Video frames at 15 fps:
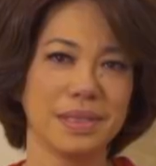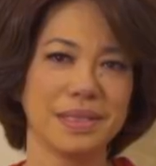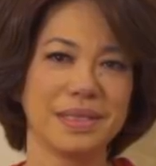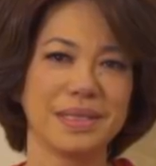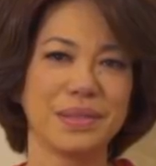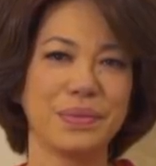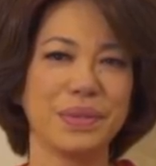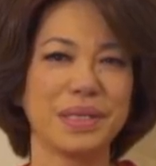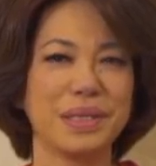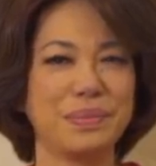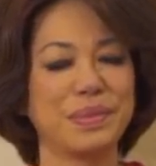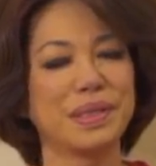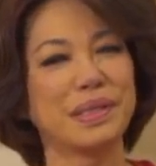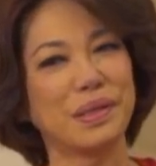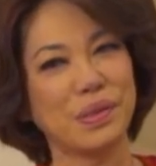希望你们
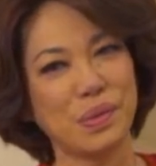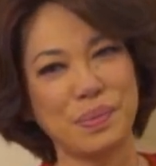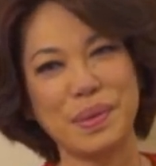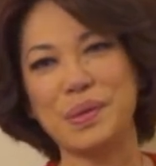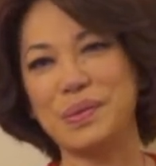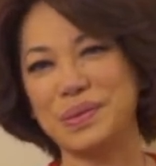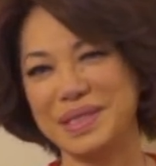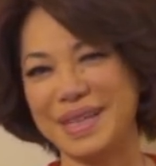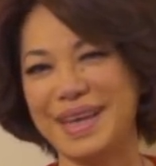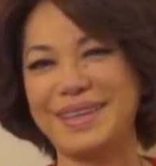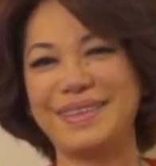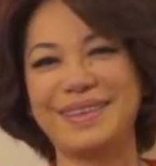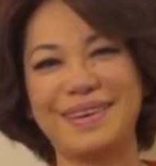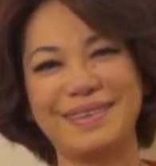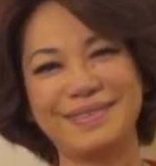能够帮我带
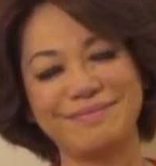到。